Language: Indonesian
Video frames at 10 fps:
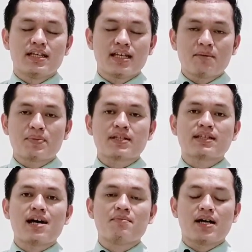Yang
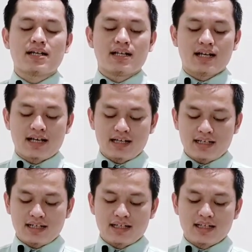pertama adalah
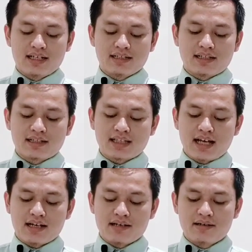
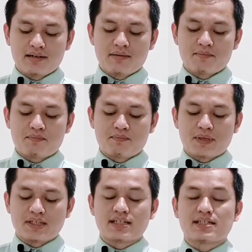tentang
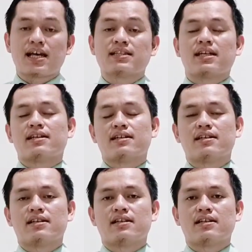penyesatan
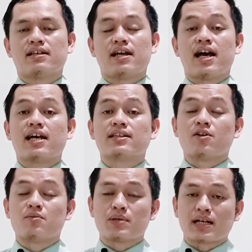
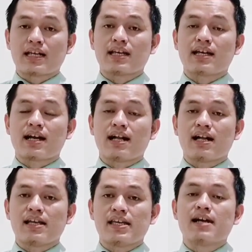atau
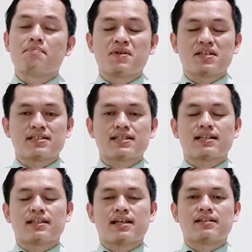mereka yang
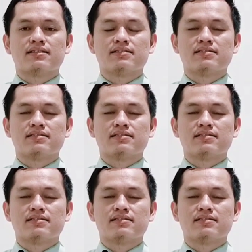menyesatkan.